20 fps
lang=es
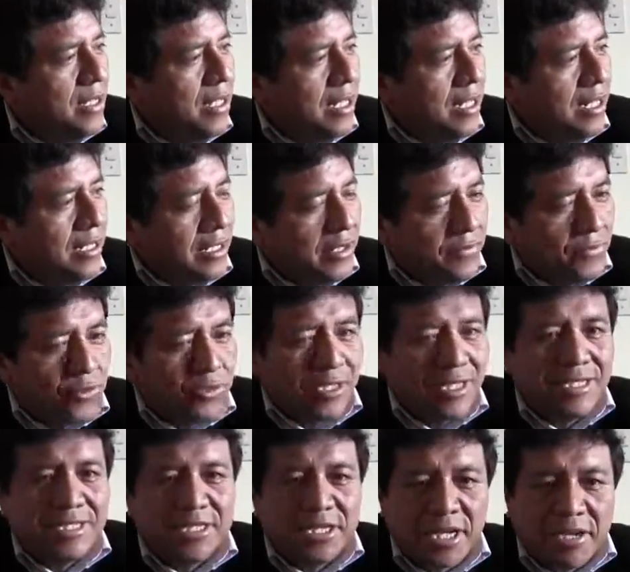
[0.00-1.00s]
en el Grifo
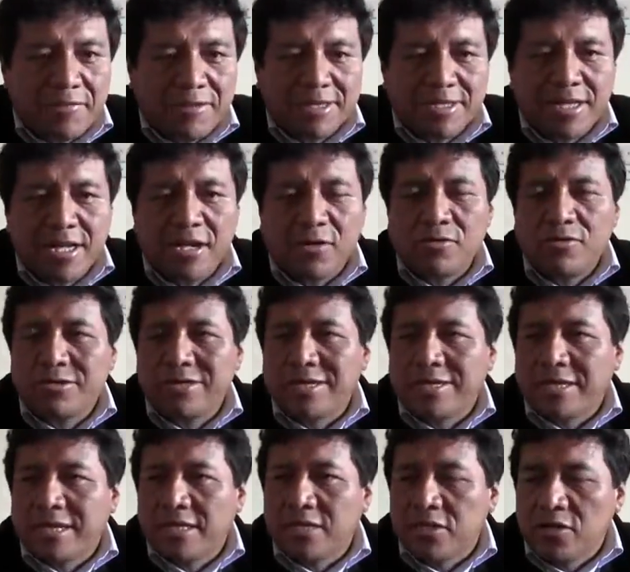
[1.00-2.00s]
Selche, va a ser la
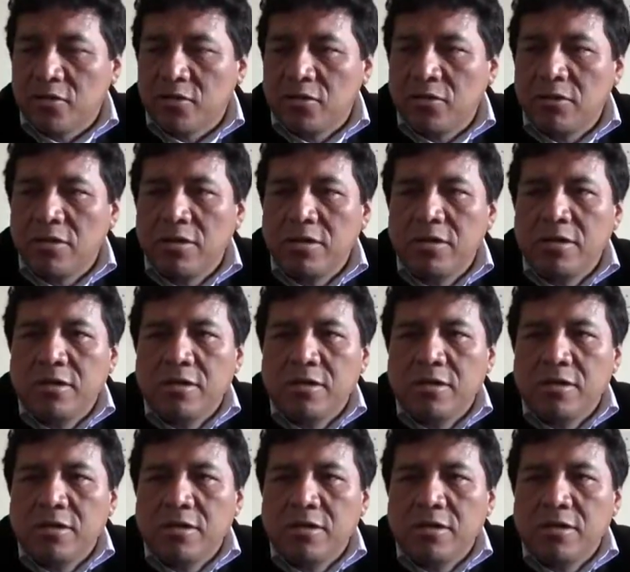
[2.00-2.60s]
concentración